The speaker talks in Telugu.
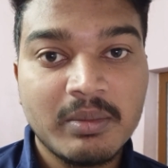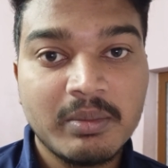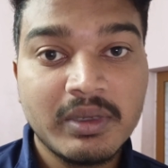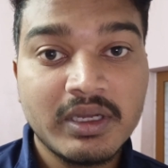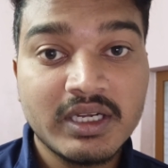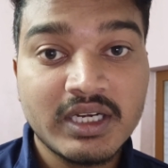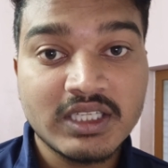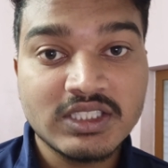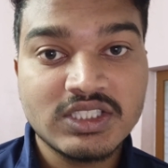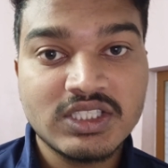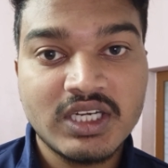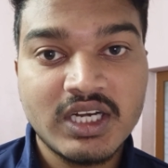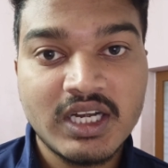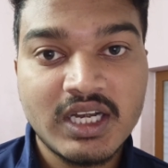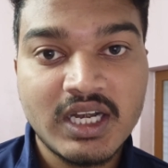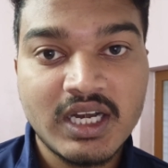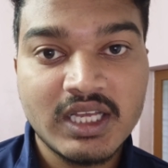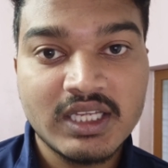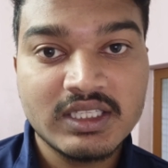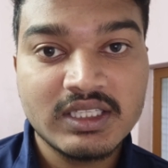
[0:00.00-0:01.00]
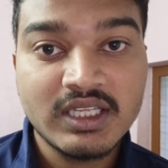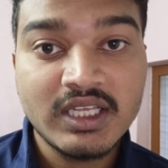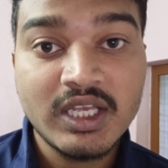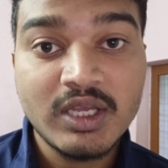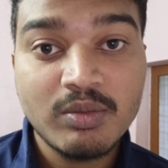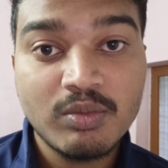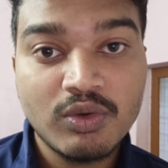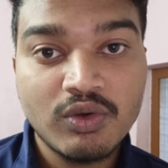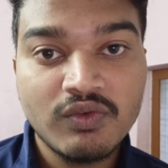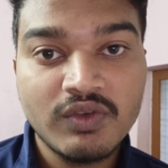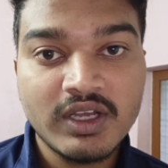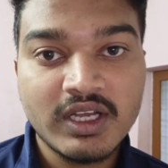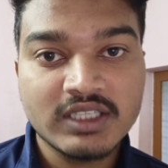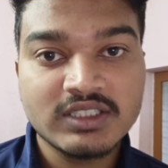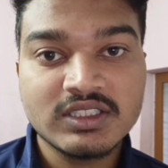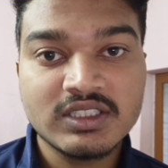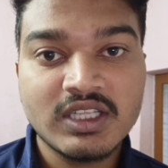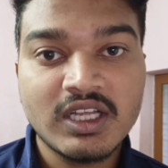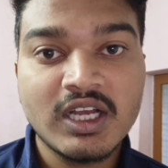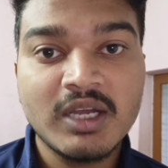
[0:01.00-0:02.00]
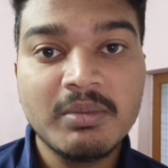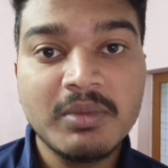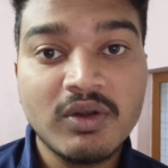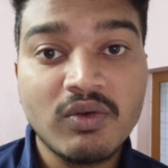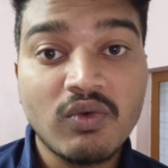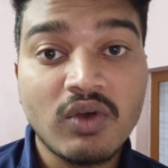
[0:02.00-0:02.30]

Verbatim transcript: మీకు నచ్చినట్లయితే ఈ మూవీ ఖచ్చితంగా